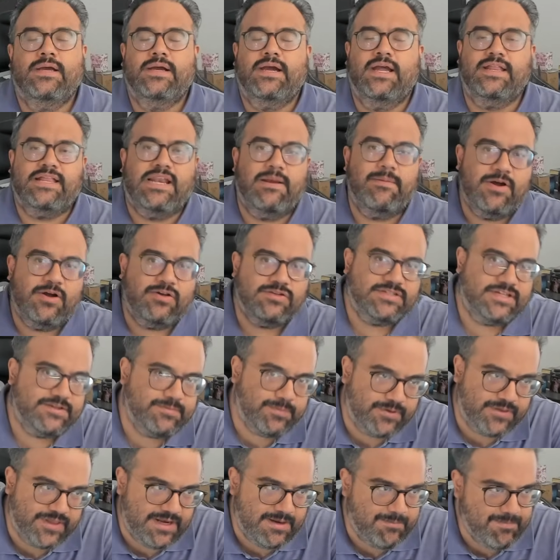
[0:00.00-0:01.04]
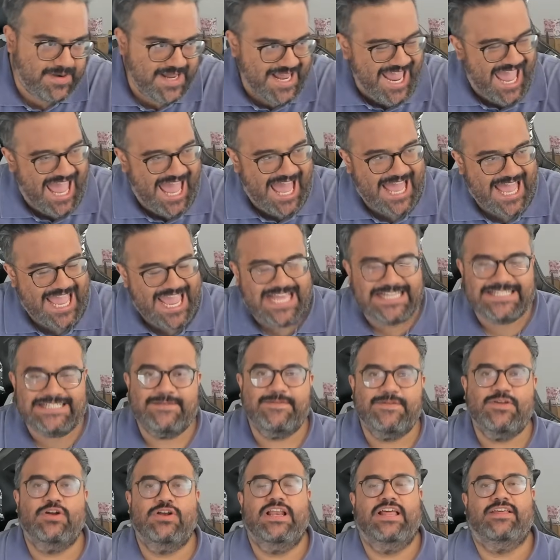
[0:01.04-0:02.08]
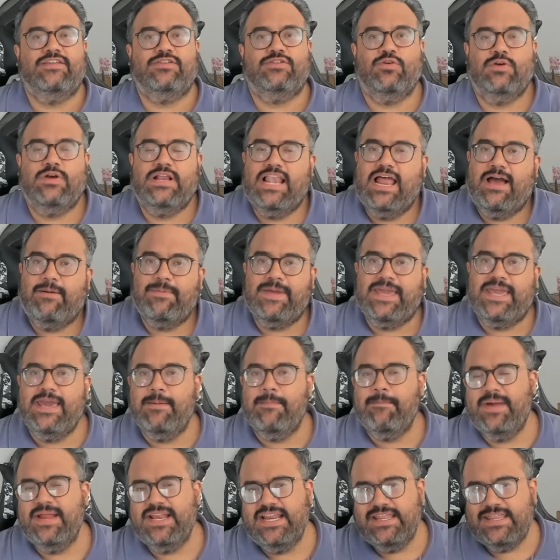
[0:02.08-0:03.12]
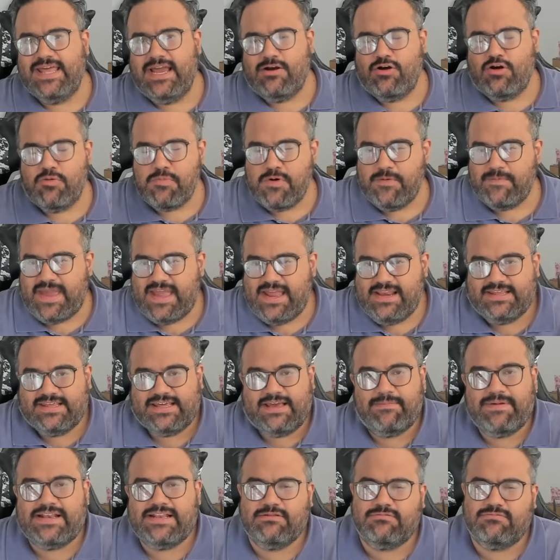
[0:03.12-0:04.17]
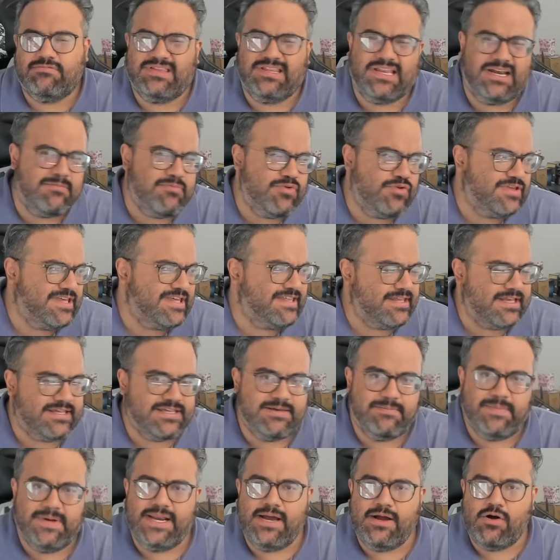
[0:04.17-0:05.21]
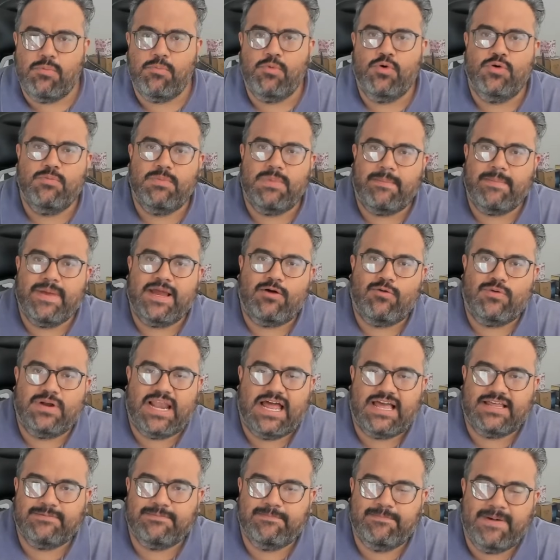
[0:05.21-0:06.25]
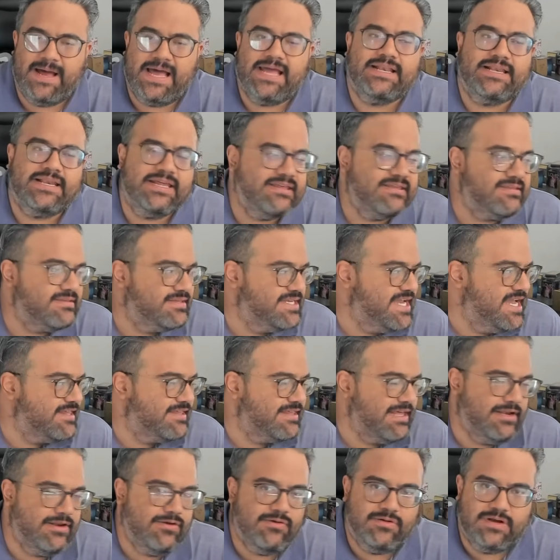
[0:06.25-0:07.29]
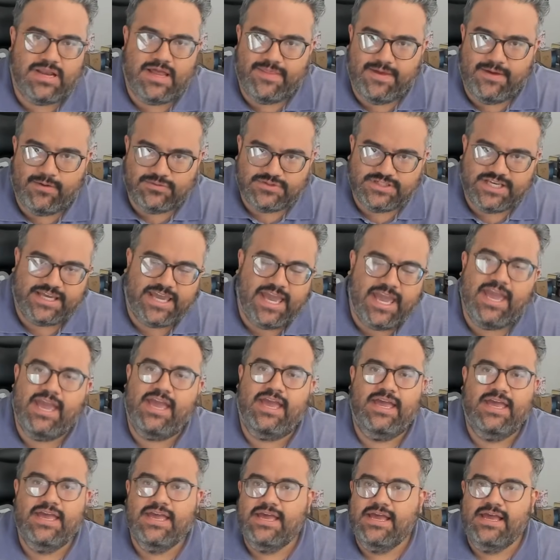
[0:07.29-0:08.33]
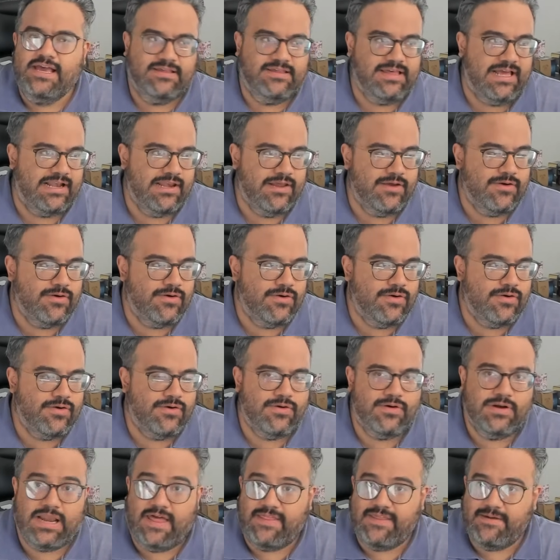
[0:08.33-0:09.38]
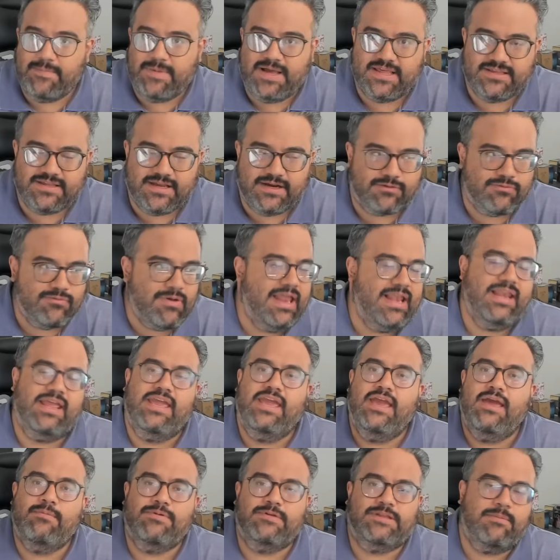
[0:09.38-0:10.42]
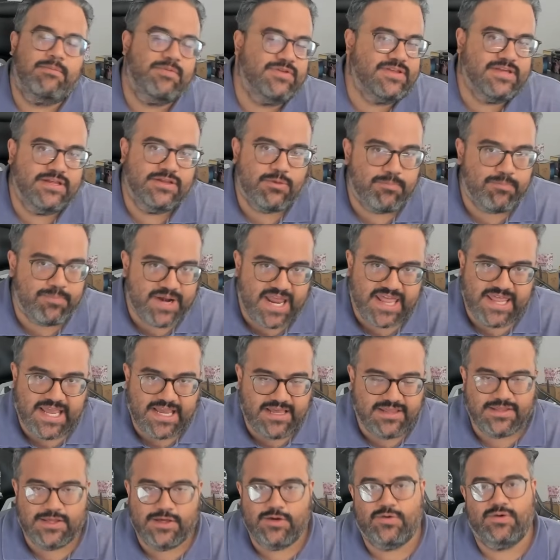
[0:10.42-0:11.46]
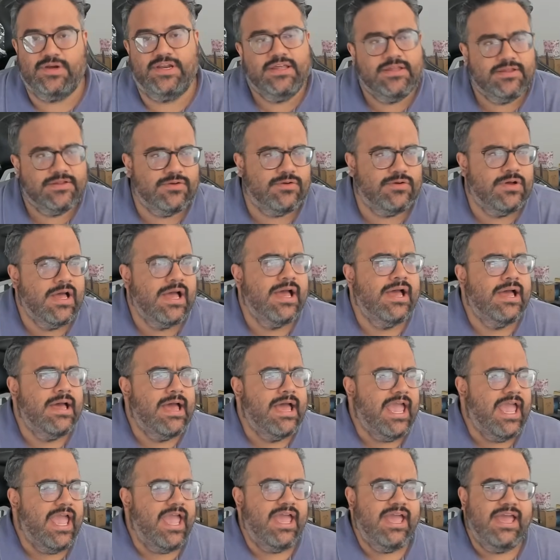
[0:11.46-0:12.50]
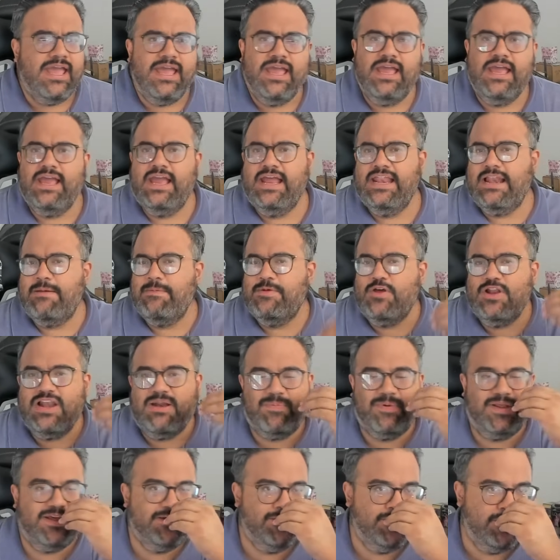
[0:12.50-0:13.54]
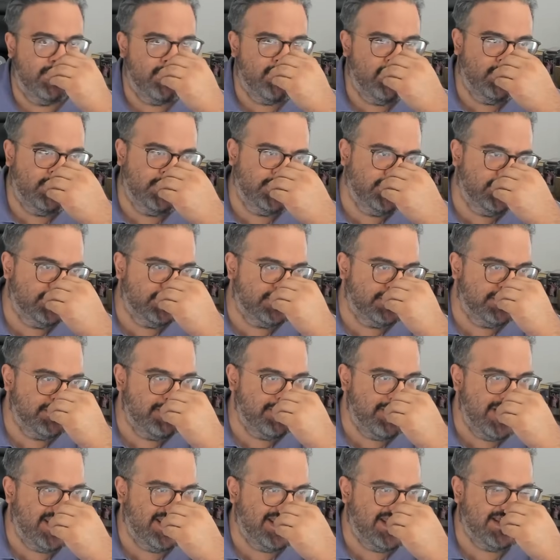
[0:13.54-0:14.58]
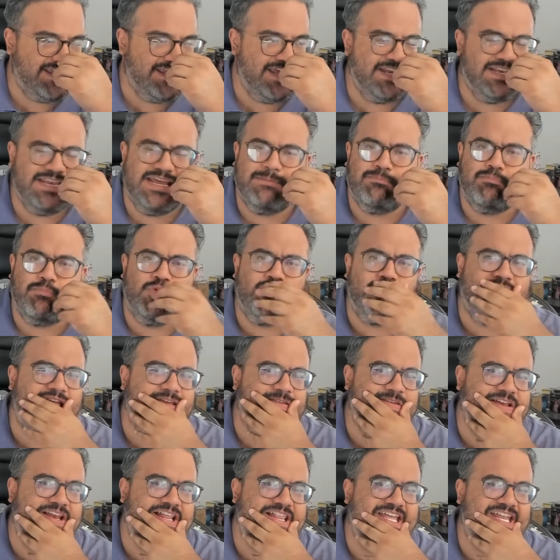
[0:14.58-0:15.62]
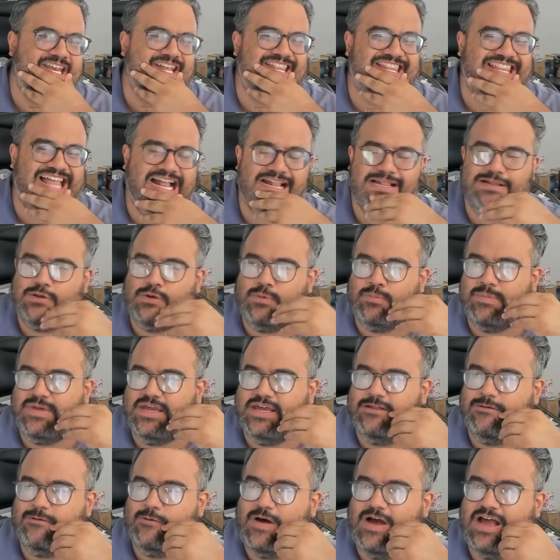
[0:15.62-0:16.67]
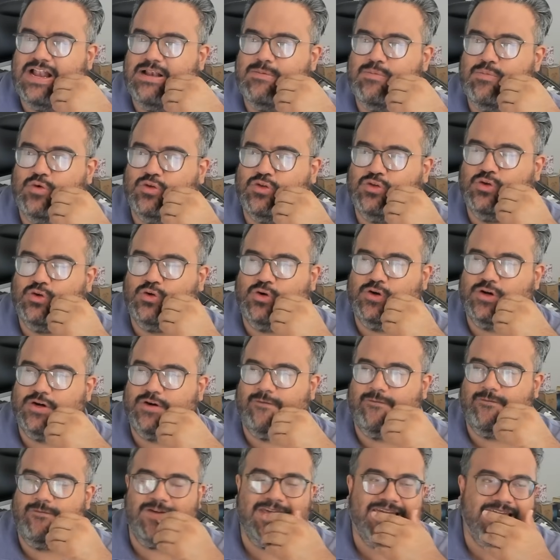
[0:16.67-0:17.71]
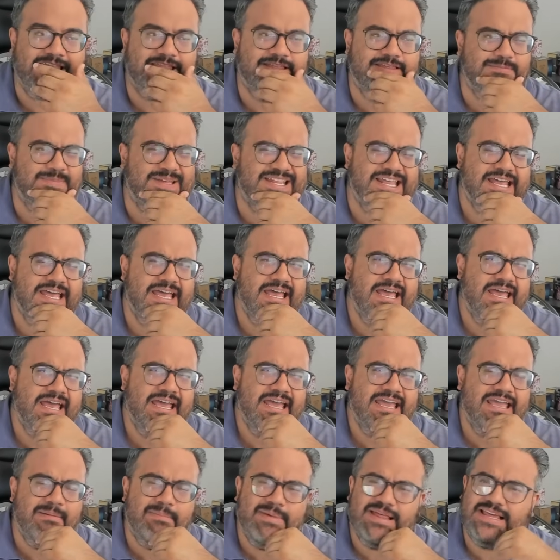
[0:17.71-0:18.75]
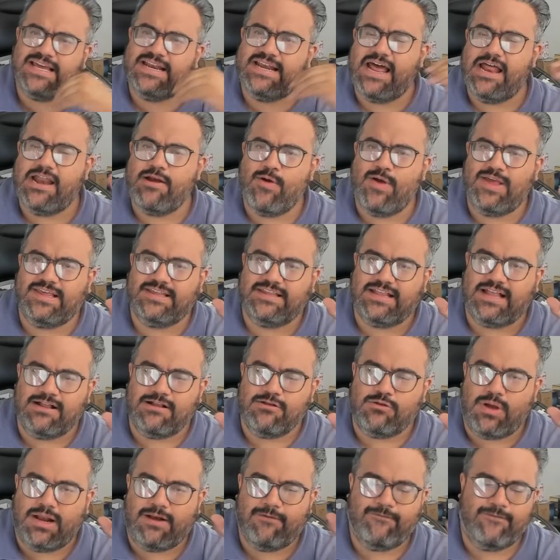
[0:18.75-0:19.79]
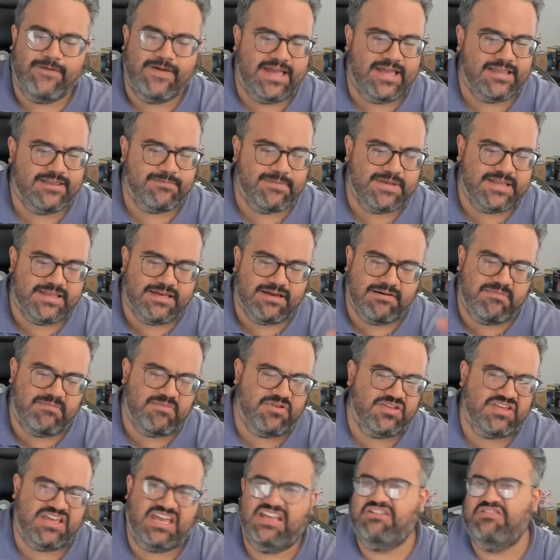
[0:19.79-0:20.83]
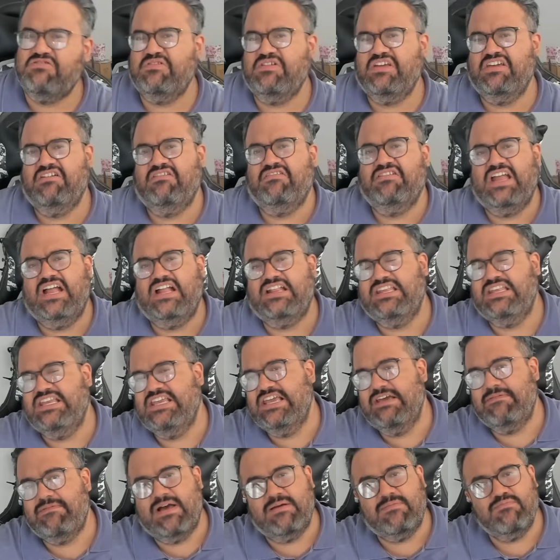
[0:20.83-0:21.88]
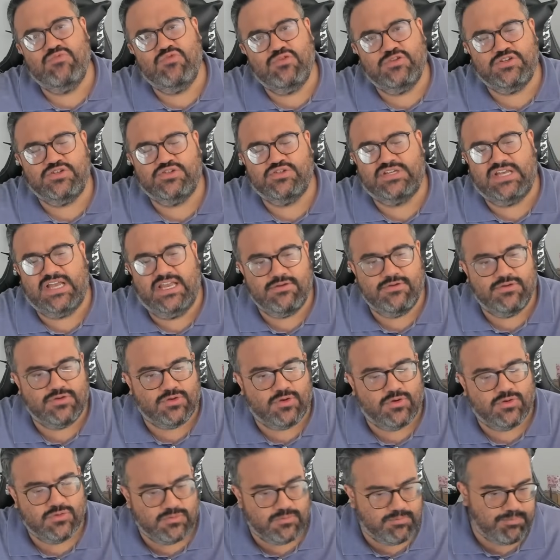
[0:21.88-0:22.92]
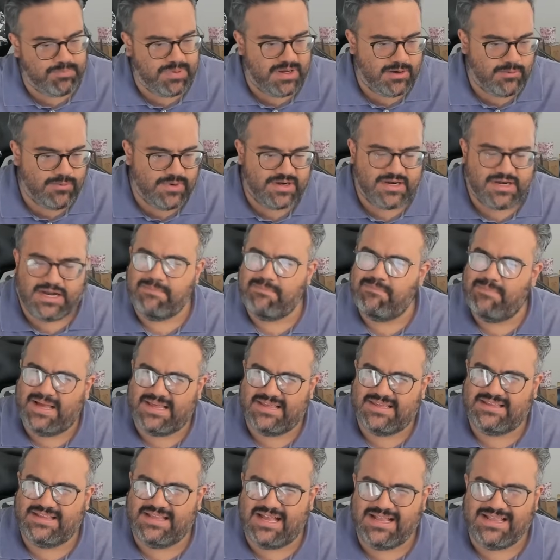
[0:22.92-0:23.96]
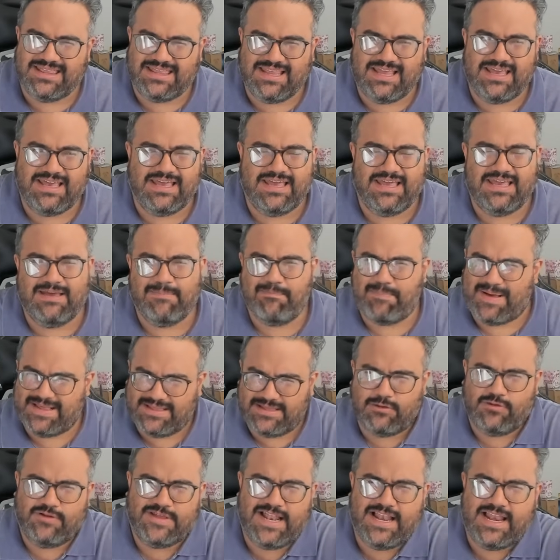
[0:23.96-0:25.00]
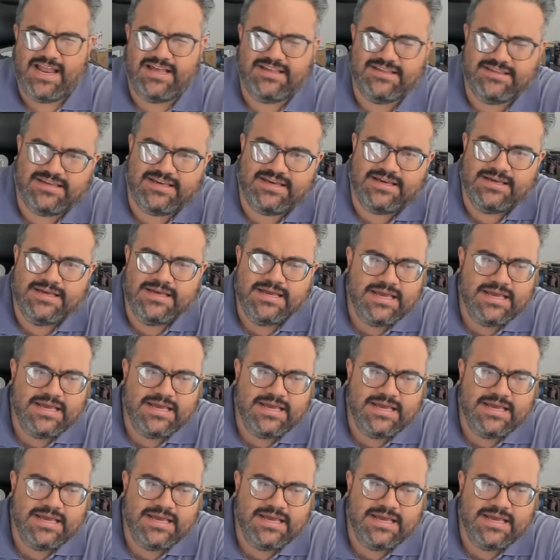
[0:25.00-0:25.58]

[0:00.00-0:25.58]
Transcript: ¿Qué tal amigos? Gracias por darle play a este video, les doy la bienvenida. Como bien saben, traemos esta semana como un mame con las list. ya salió la de OCG, salió la de Master Duel y estamos haciendo predicciones, ¿no? Eh, en el video de la predicción muchos me decían de por qué se le tiene tanto miedo al motor Fiendsmith. Y más que nada no es tanto al Smith. Sabemos que Yu-Gi-Oh ya lleva muchos años con un power creep bastante pasado de lanza.